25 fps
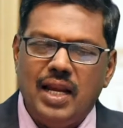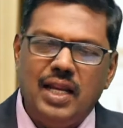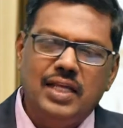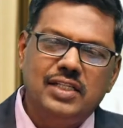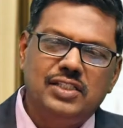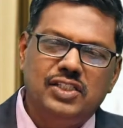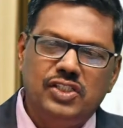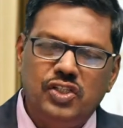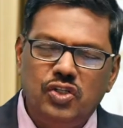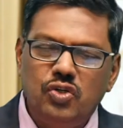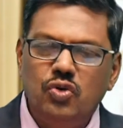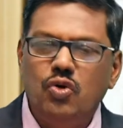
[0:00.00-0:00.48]

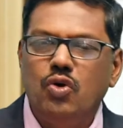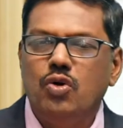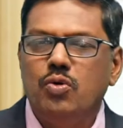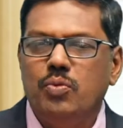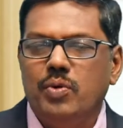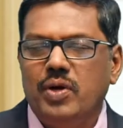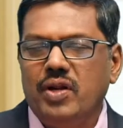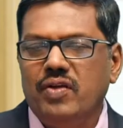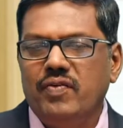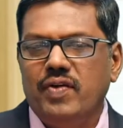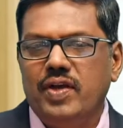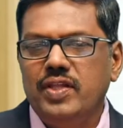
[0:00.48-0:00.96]
ஆராய்ச்சி இன்னொரு
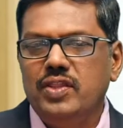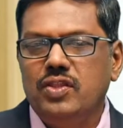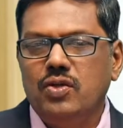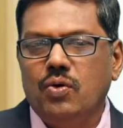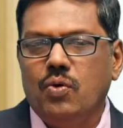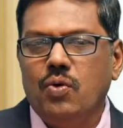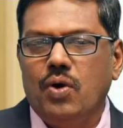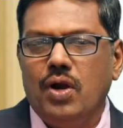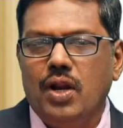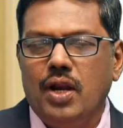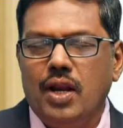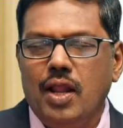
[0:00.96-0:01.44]
முறை
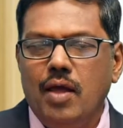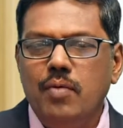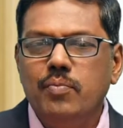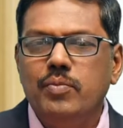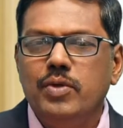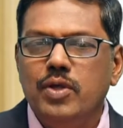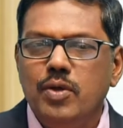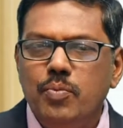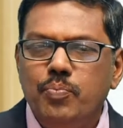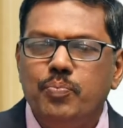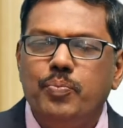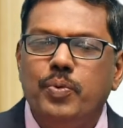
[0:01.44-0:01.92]
வைத்துக்கொள்ளலாம்
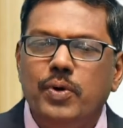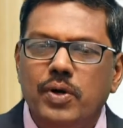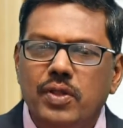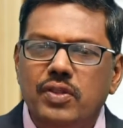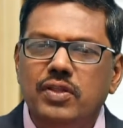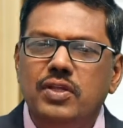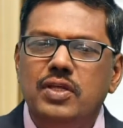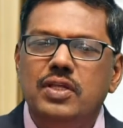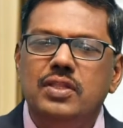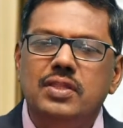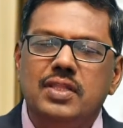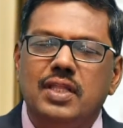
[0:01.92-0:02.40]

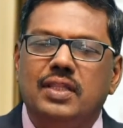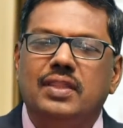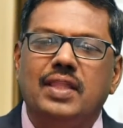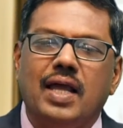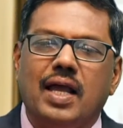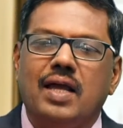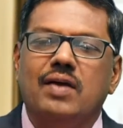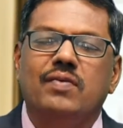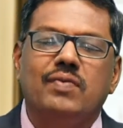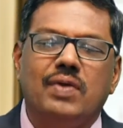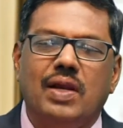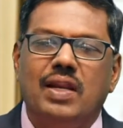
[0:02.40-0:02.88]
இப்பொழுது இந்த
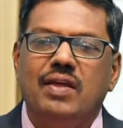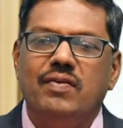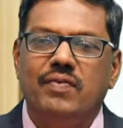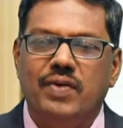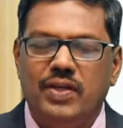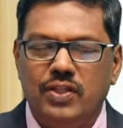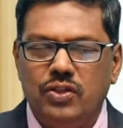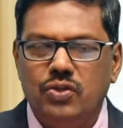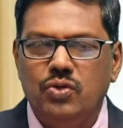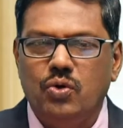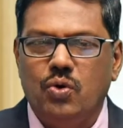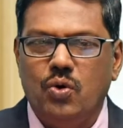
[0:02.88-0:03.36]
தகவலை
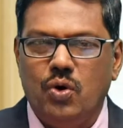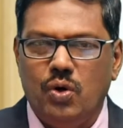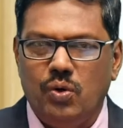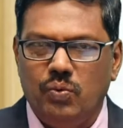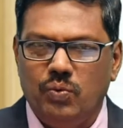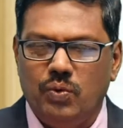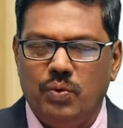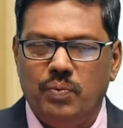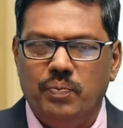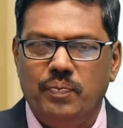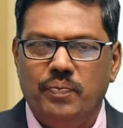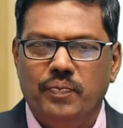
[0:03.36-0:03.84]

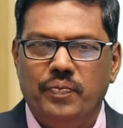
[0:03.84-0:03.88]
கொள்வோம்